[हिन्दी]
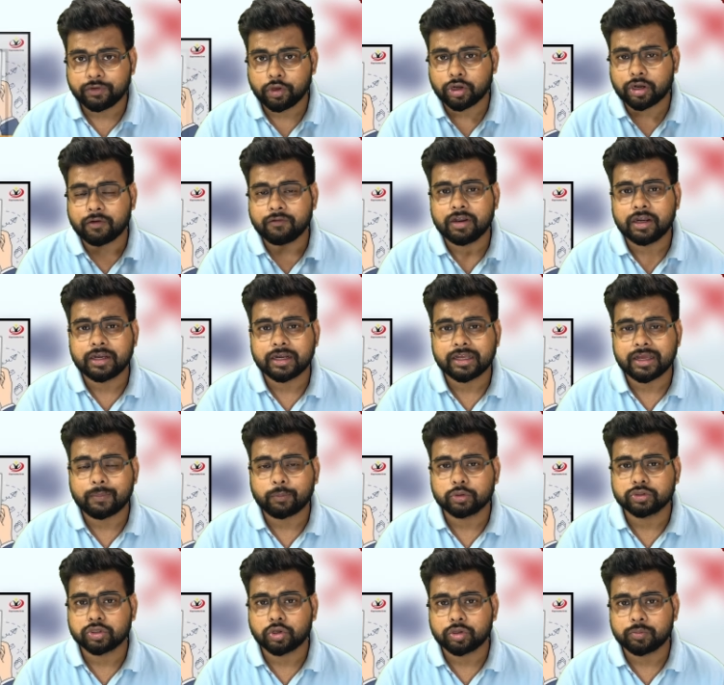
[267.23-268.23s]
और कवर कैलकुलेटर की आपको
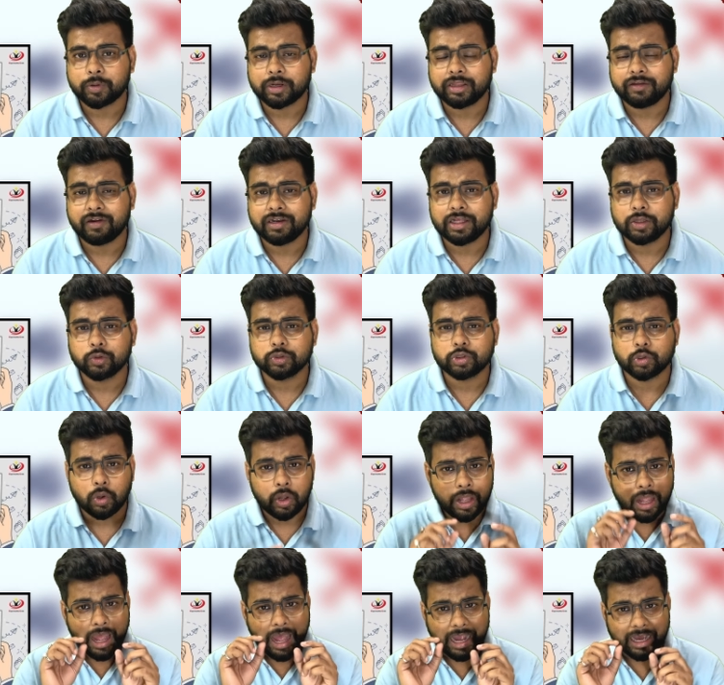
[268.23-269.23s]
जरूरत पड़ने वाली है दोस्तों
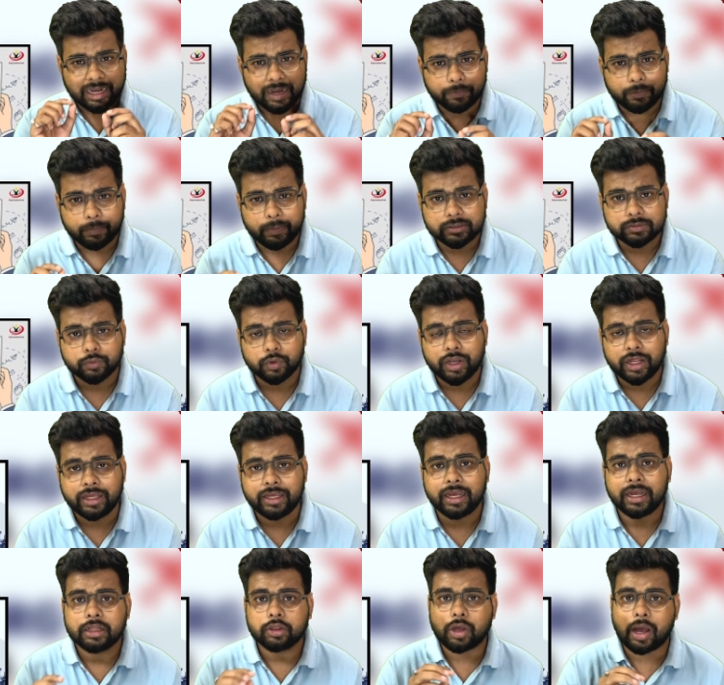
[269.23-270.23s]
अगर आपके पास वो नहीं
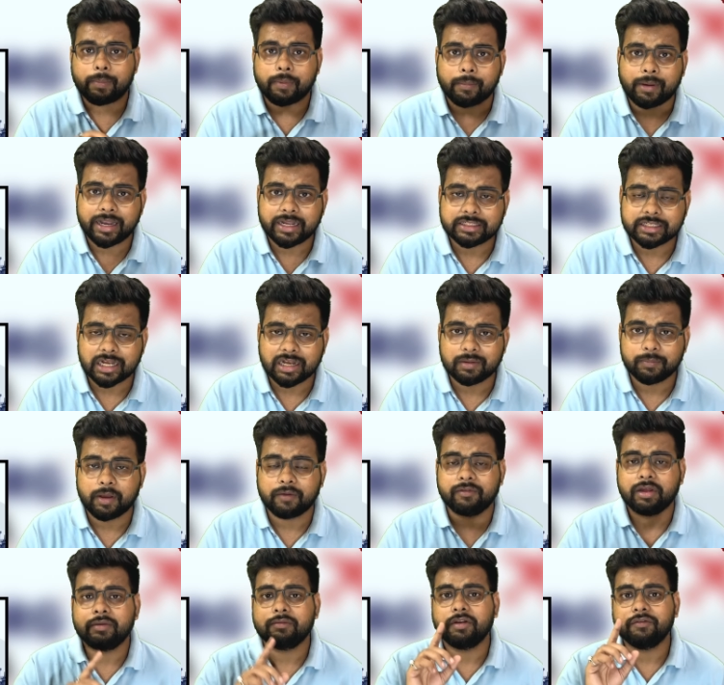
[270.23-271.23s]
है तो आप हमारे चैनल पर
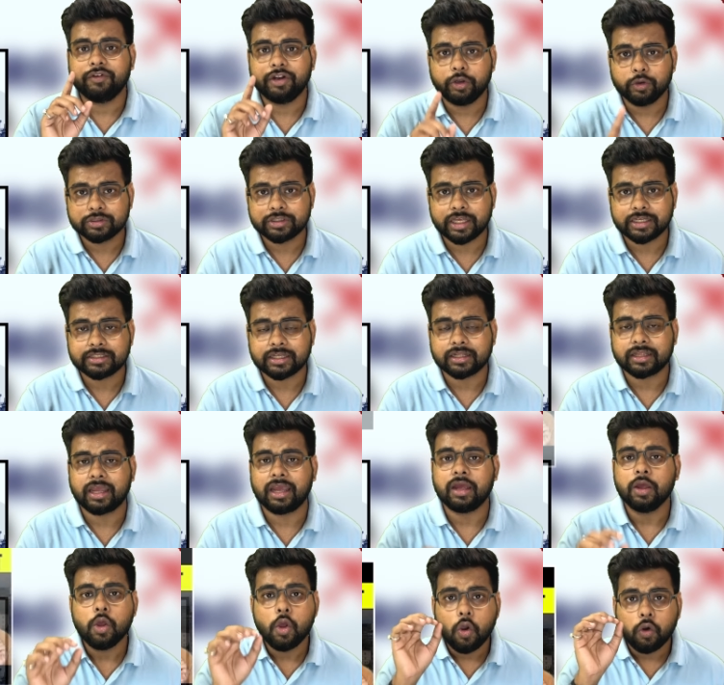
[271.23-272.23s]
अवेलेबल वीडियोस देख सकते
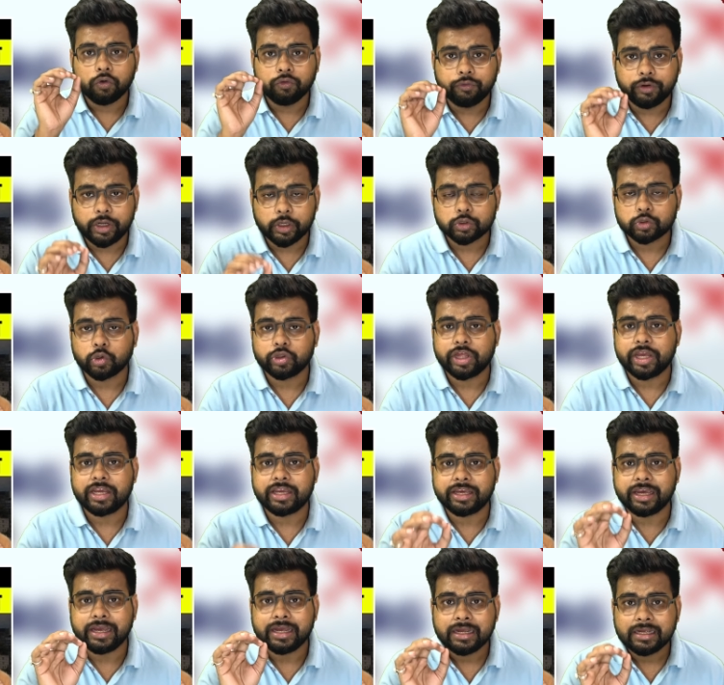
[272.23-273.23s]
हैं उन वीडियोस को
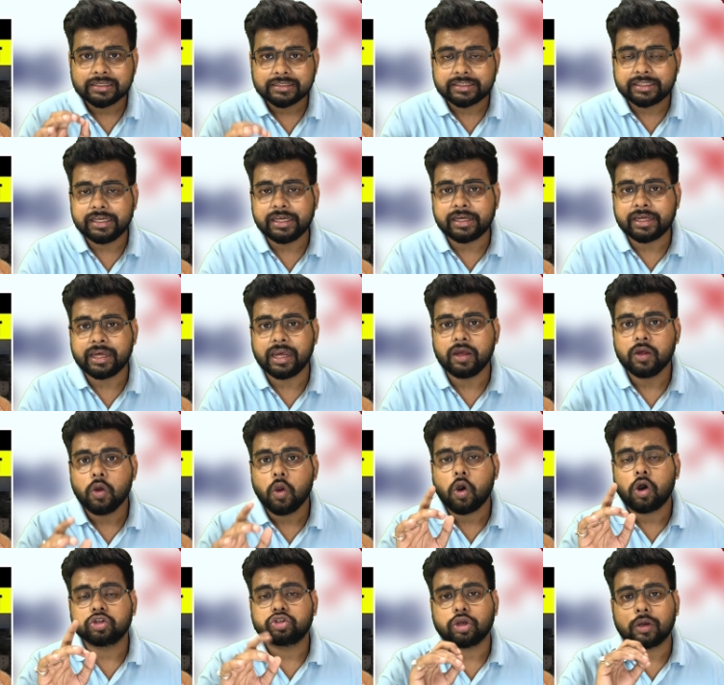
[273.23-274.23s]
देखिए सीखिए
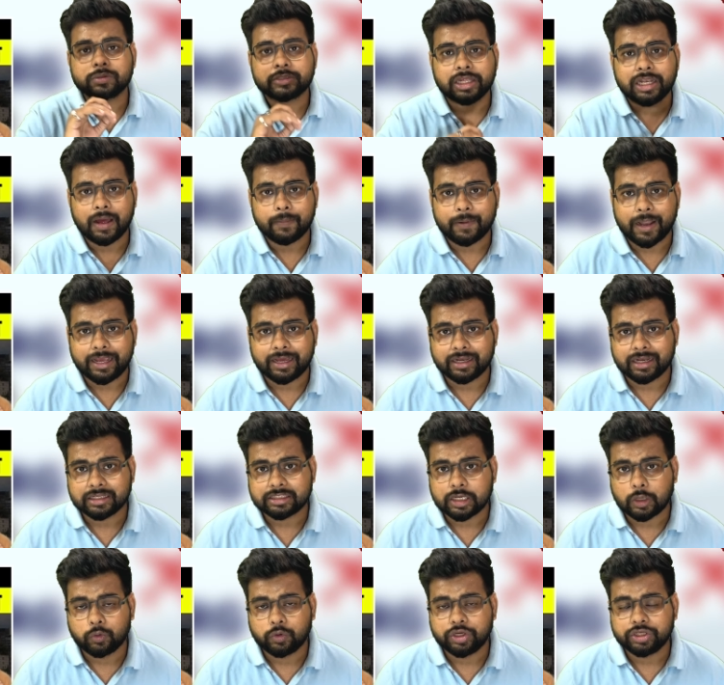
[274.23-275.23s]
और जॉब्स के लिए अप्लाई करना
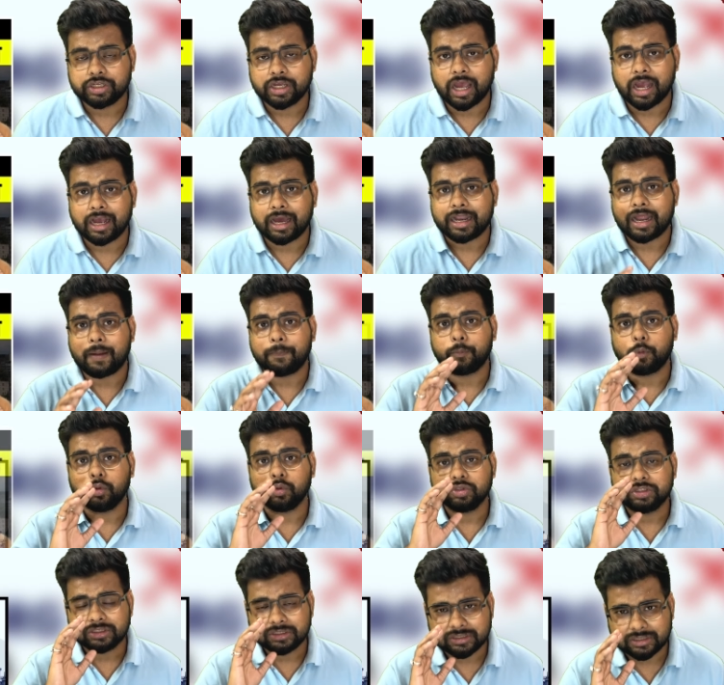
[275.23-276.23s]
चालू कीजिए अगर आपको
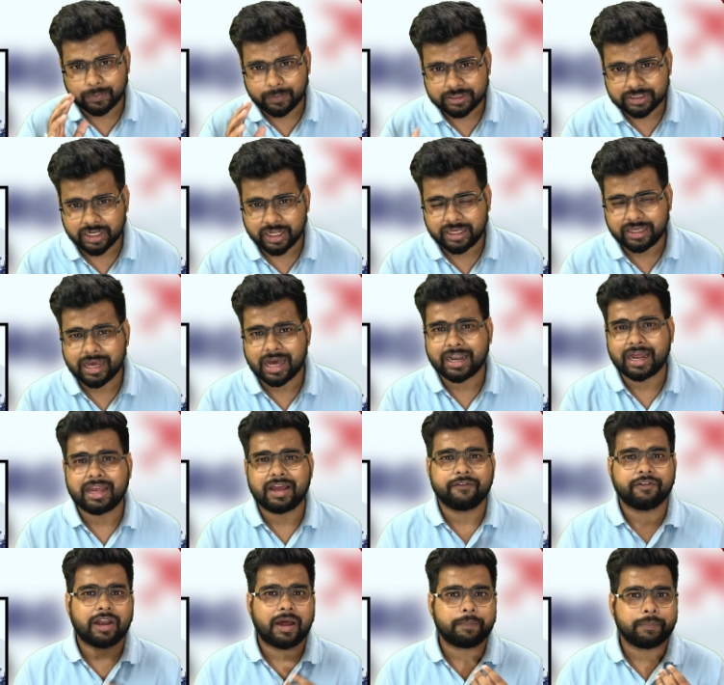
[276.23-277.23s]
समझ नहीं आ रहा है या
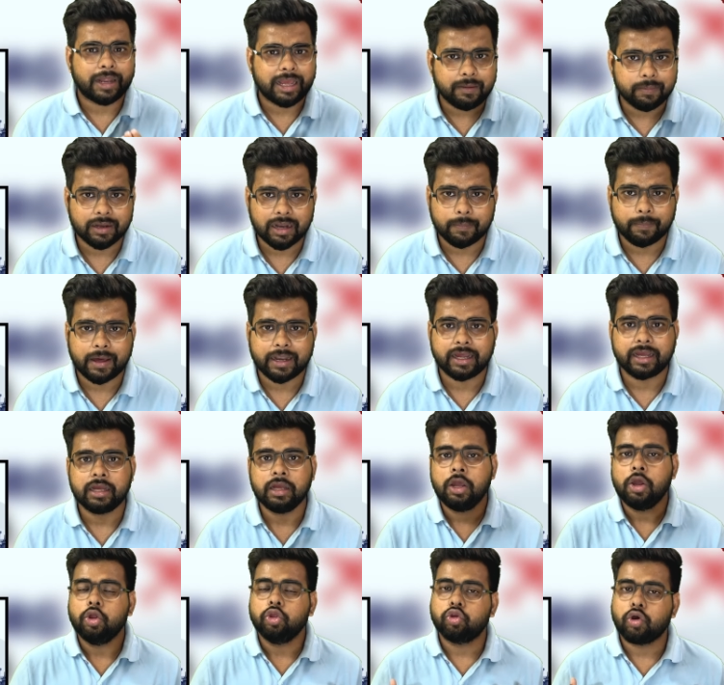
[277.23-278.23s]
फिर आप नहीं बना पा रहे
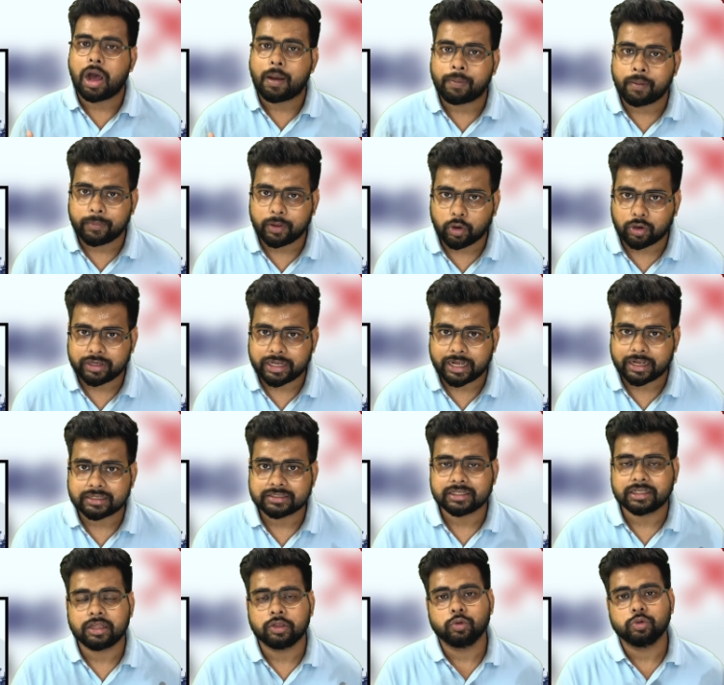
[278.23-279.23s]
हैं तो आप हमें कॉन्टैक्ट कर
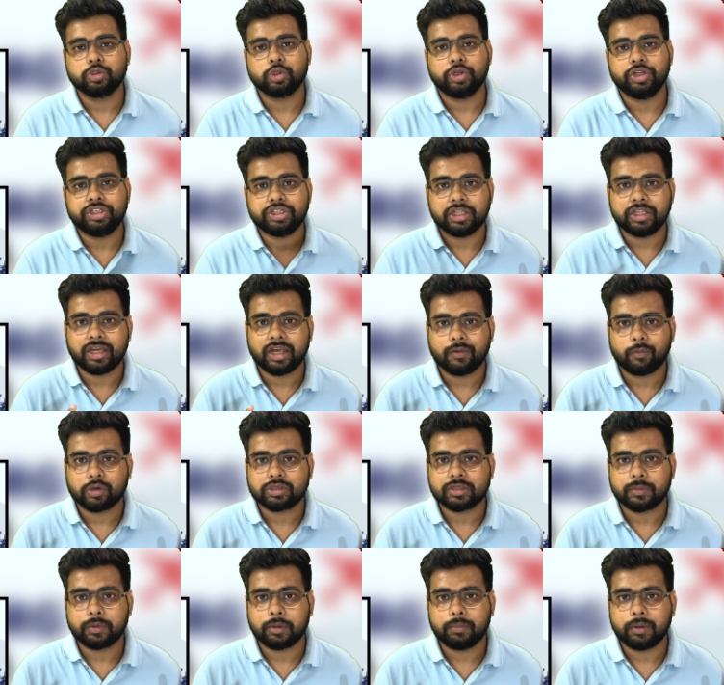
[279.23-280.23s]
सकते हैं दोस्तों नीचे दिए गए
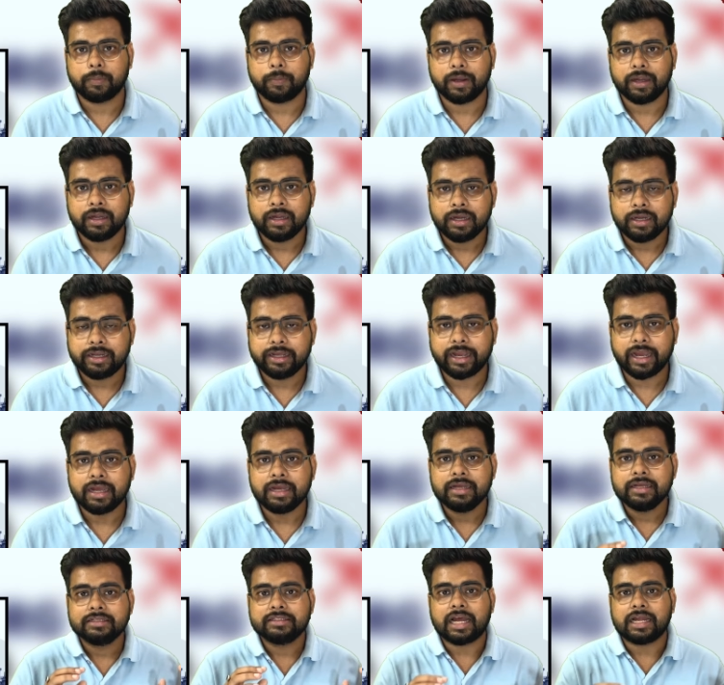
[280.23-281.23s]
व्हाट्सअप नंबर पर ठीक है
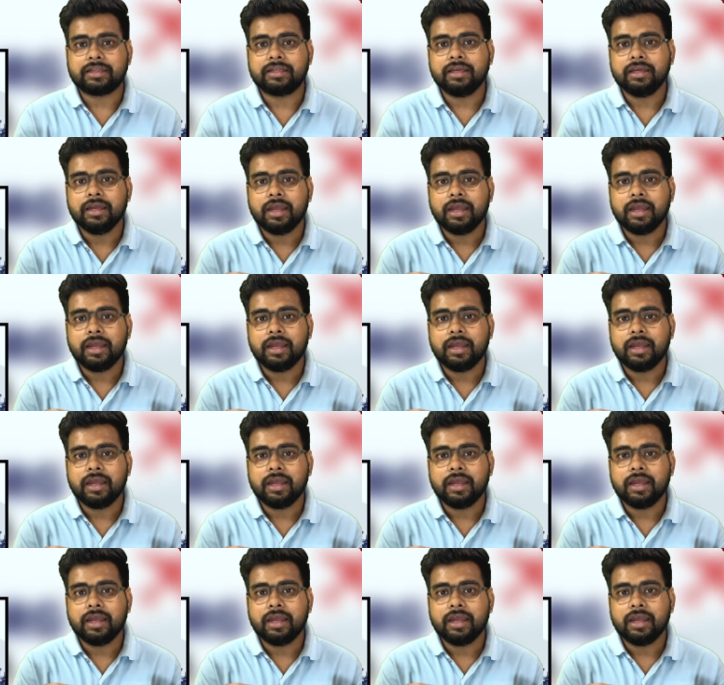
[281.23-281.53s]
साथ ही